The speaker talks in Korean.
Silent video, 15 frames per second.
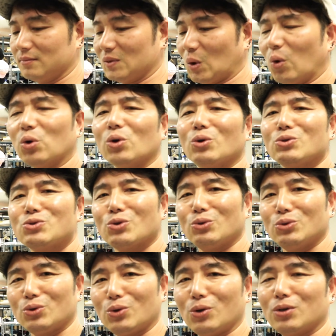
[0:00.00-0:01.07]
그런
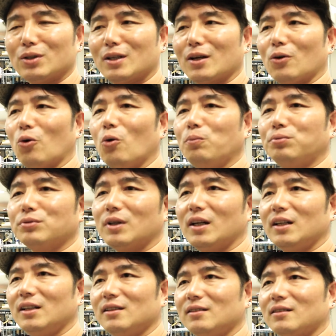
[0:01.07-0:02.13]
쪽으로 이렇게
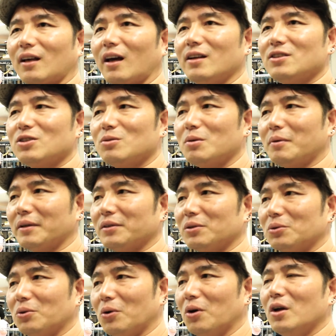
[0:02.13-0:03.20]
오프라인 대리점을
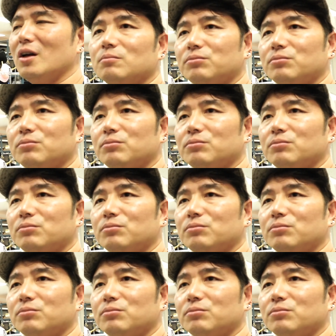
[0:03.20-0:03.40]
만들고